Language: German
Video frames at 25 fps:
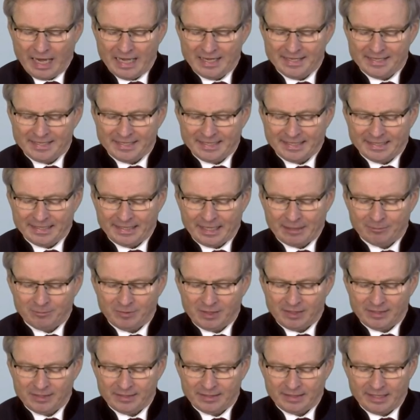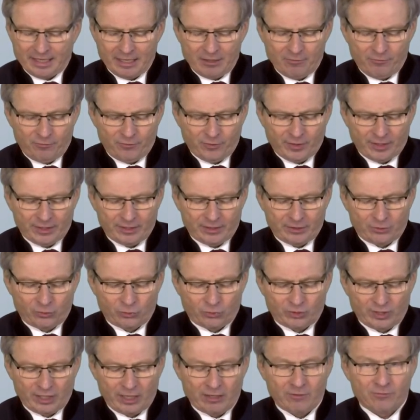allen ehrenamtlichen Helferinnen
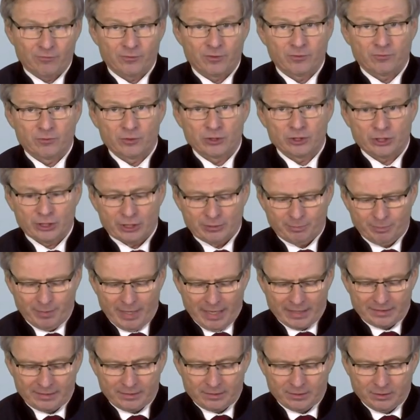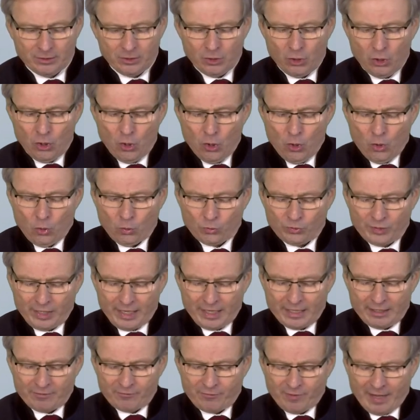und Helfern verschrieben hat und
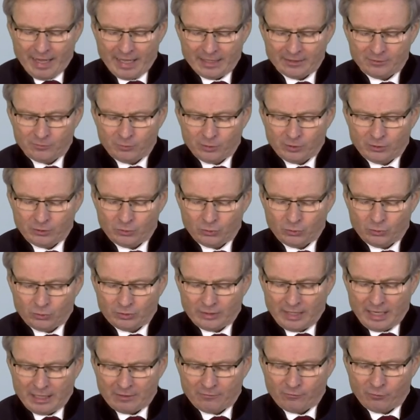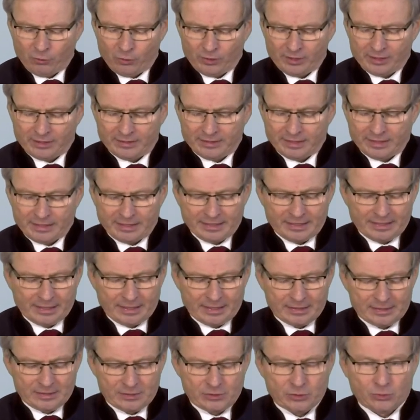eine Verantwortung Nachfolgern der
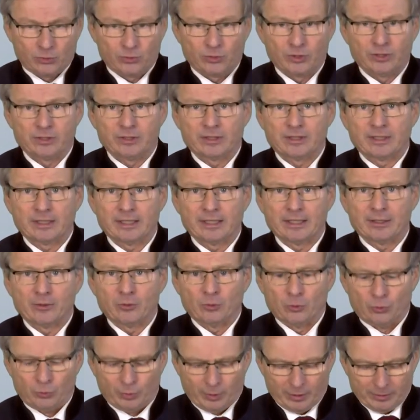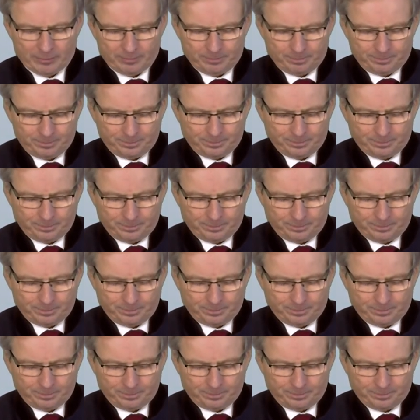Generationen gegenüber.